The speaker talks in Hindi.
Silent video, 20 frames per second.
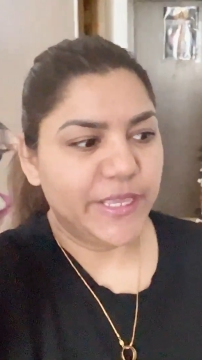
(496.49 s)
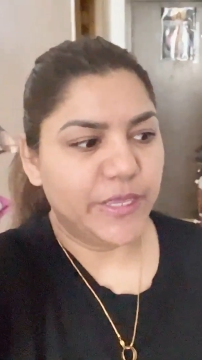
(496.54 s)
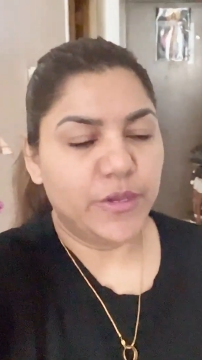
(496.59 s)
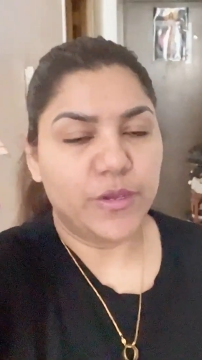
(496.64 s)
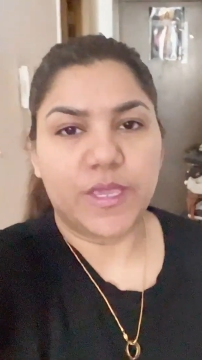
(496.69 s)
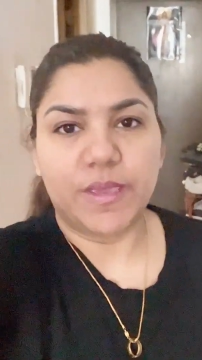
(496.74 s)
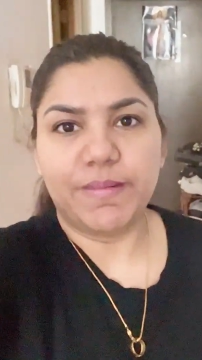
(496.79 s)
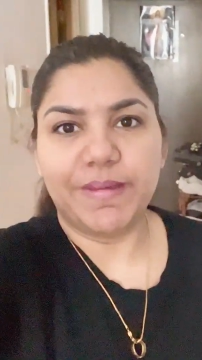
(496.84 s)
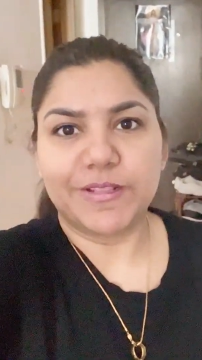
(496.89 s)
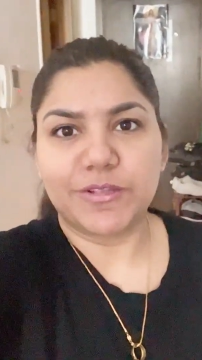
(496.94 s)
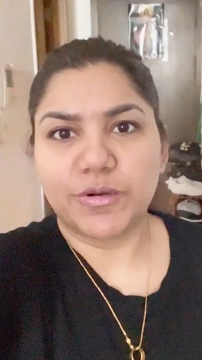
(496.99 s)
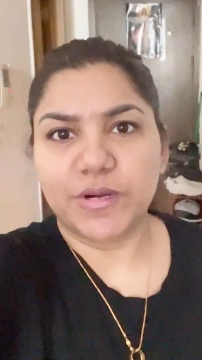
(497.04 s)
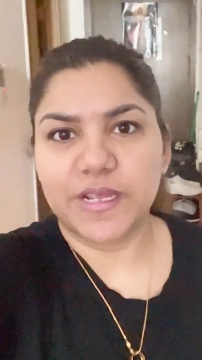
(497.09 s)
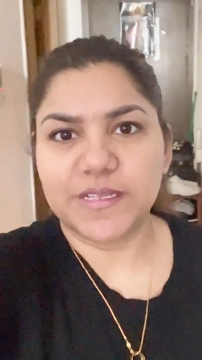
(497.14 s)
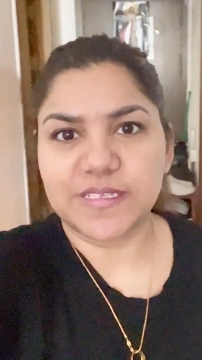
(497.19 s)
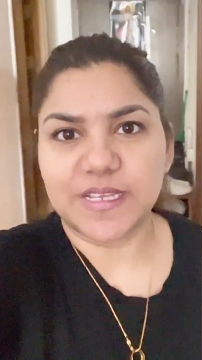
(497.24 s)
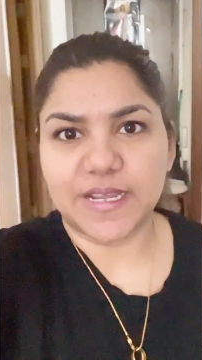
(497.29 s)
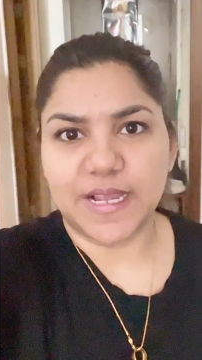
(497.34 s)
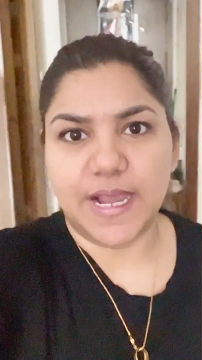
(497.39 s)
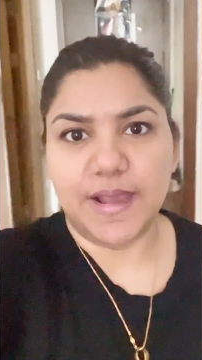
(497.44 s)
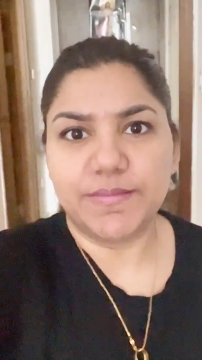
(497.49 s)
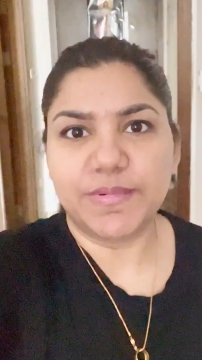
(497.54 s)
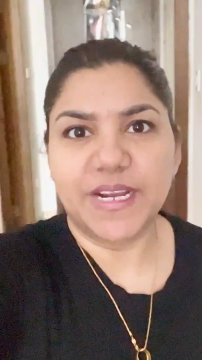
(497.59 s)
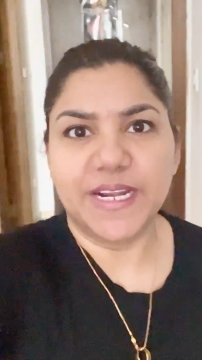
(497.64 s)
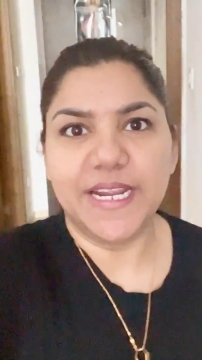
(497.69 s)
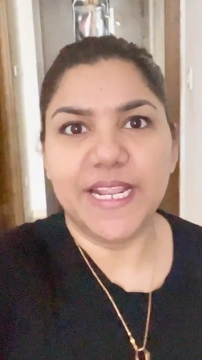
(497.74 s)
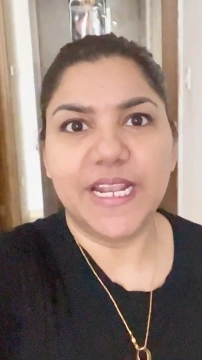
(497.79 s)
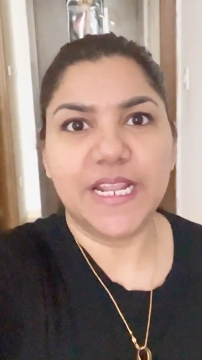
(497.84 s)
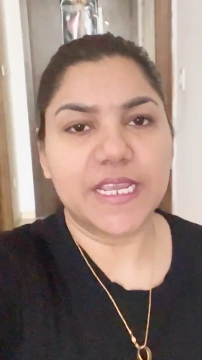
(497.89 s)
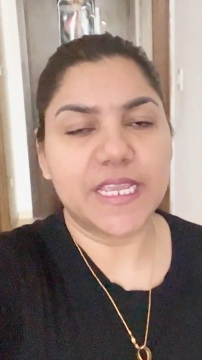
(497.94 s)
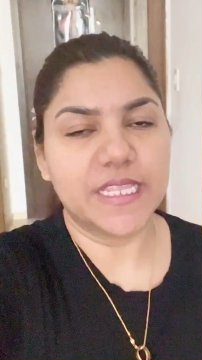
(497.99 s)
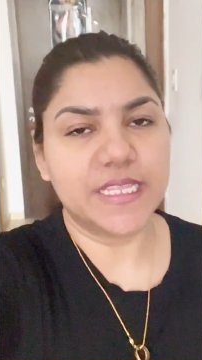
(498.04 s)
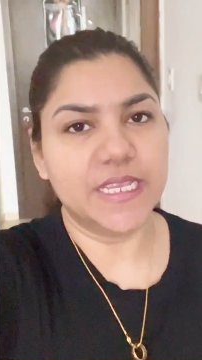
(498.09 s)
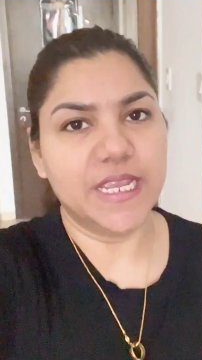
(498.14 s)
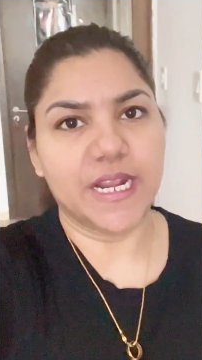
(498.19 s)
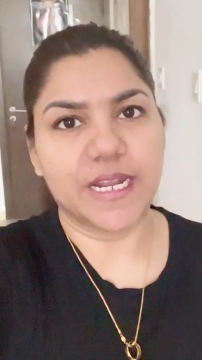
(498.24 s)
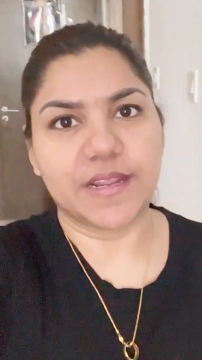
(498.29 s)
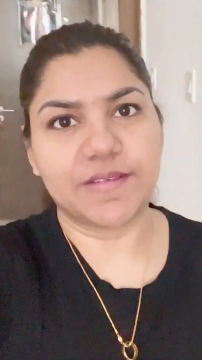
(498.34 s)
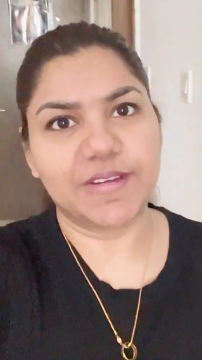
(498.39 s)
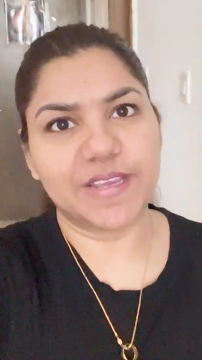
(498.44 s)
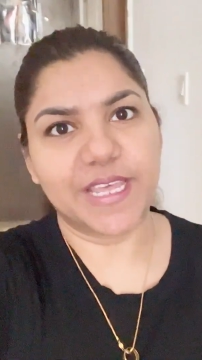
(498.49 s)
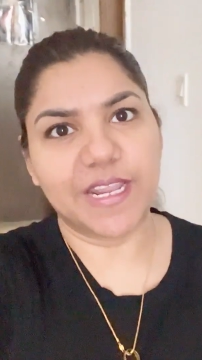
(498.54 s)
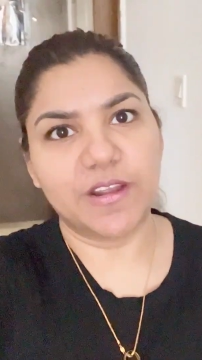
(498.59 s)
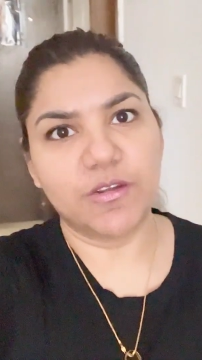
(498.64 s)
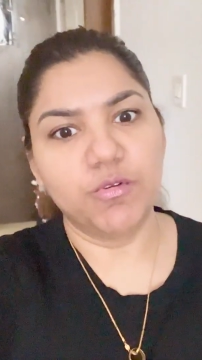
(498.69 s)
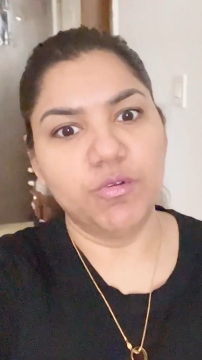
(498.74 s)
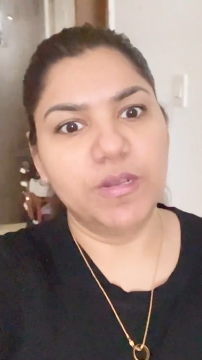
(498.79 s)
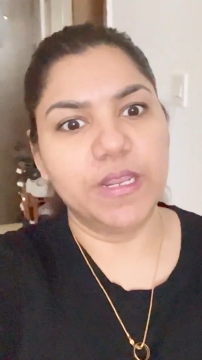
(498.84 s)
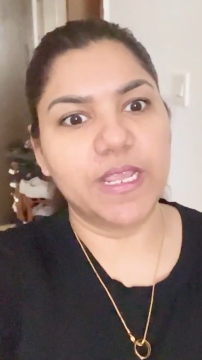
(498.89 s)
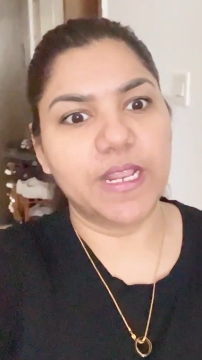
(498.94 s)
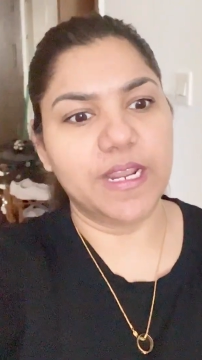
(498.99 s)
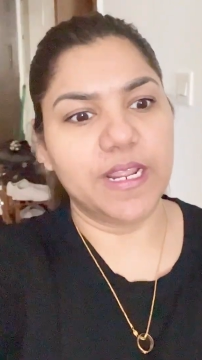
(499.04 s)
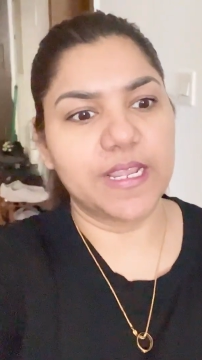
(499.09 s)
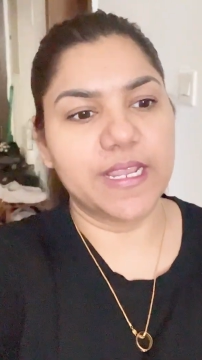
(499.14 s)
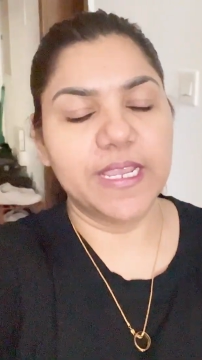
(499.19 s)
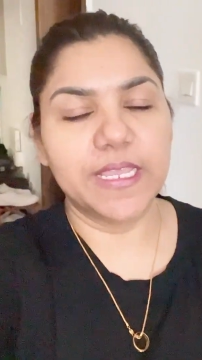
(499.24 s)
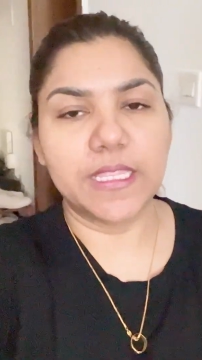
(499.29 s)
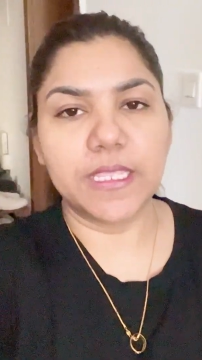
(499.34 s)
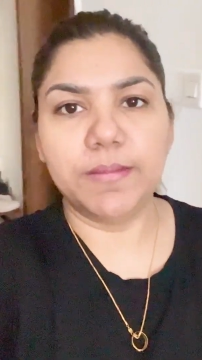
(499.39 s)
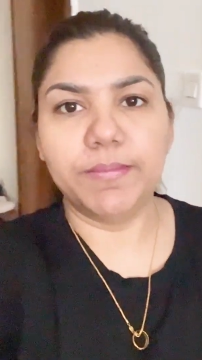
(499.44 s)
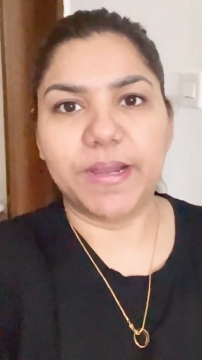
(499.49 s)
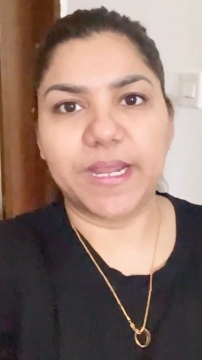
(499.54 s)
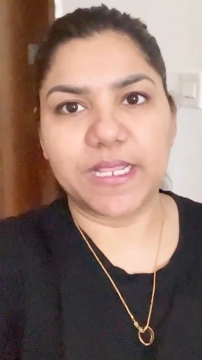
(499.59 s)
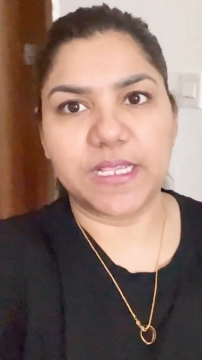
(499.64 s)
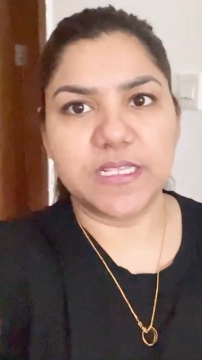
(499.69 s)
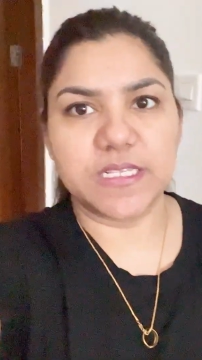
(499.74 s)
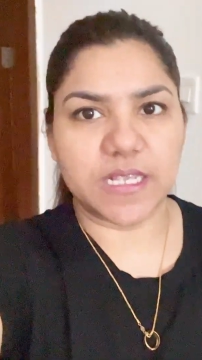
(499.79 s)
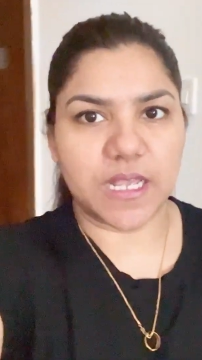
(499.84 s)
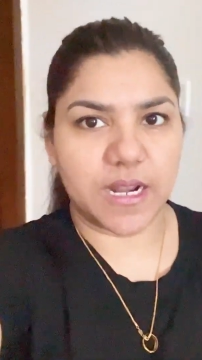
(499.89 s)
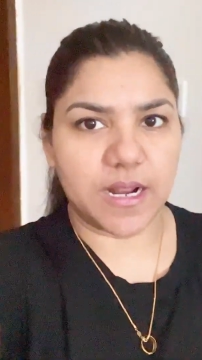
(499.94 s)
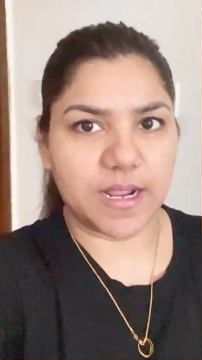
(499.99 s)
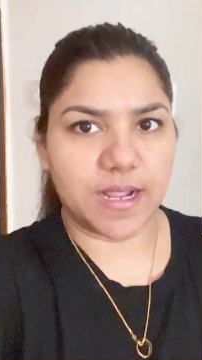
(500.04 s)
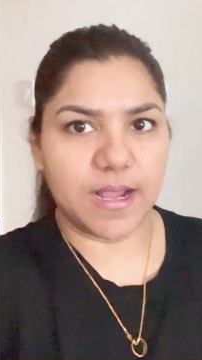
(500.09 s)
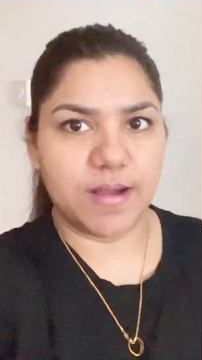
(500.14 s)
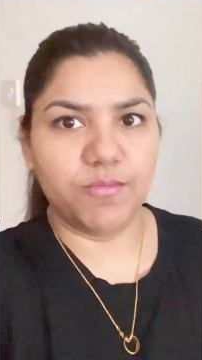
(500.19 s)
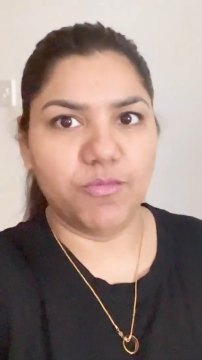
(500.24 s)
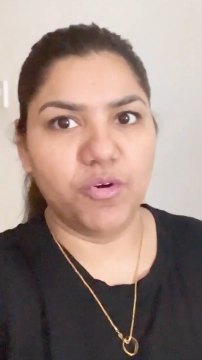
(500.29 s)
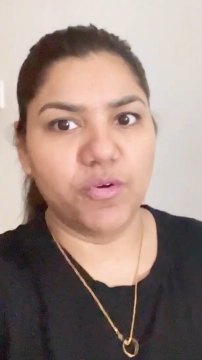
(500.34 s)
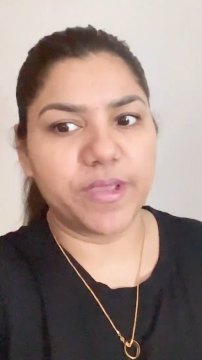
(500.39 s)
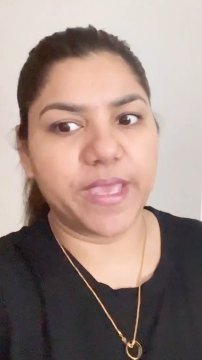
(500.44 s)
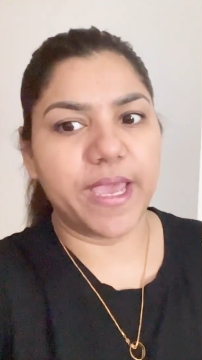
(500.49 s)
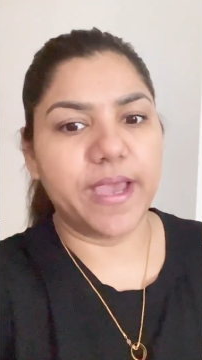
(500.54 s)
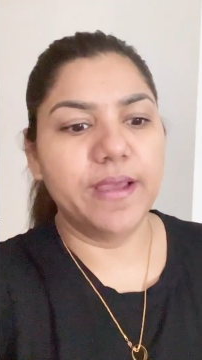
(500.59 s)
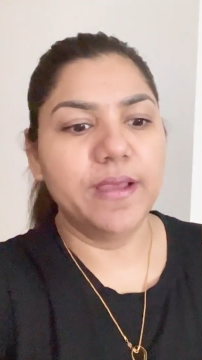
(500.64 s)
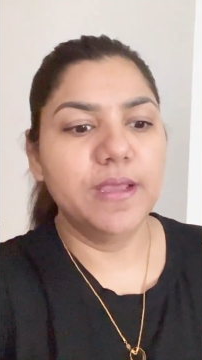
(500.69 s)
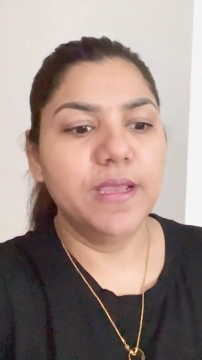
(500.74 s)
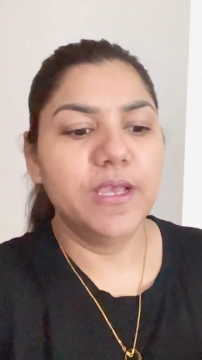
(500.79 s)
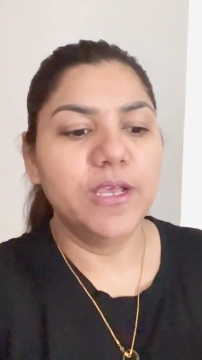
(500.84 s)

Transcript: क्योंकि मैं थोड़ा सा काम करने लगी थी आटा वगैरह गूंढने लग गई थी बाकी सारा काम हो गया